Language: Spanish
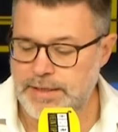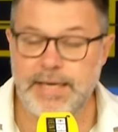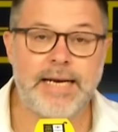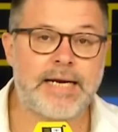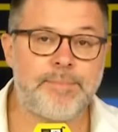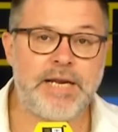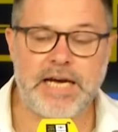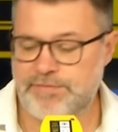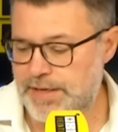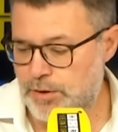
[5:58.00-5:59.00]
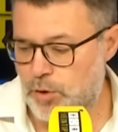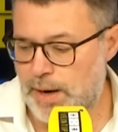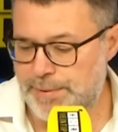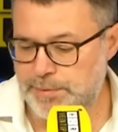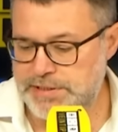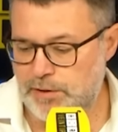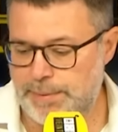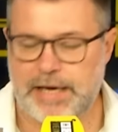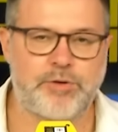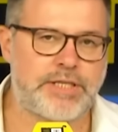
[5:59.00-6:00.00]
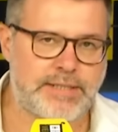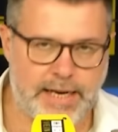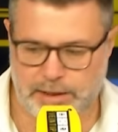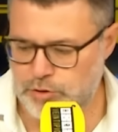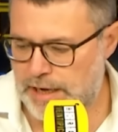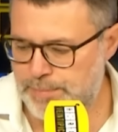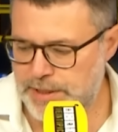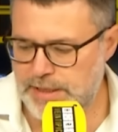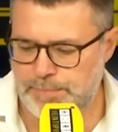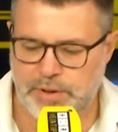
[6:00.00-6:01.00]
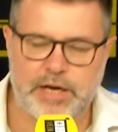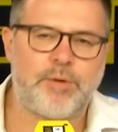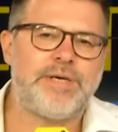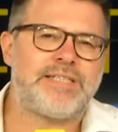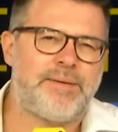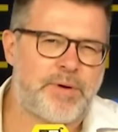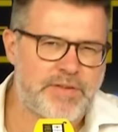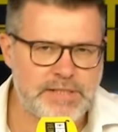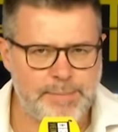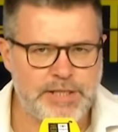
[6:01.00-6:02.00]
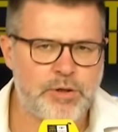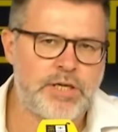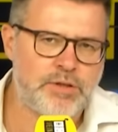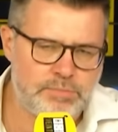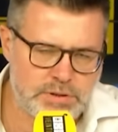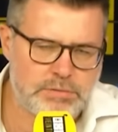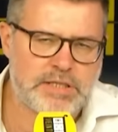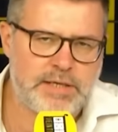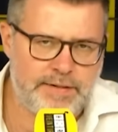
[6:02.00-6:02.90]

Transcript: Y en la réplica Feijó ha aprovechado para contestar a Oscar Puente, porque como es de procesamiento lento, pues así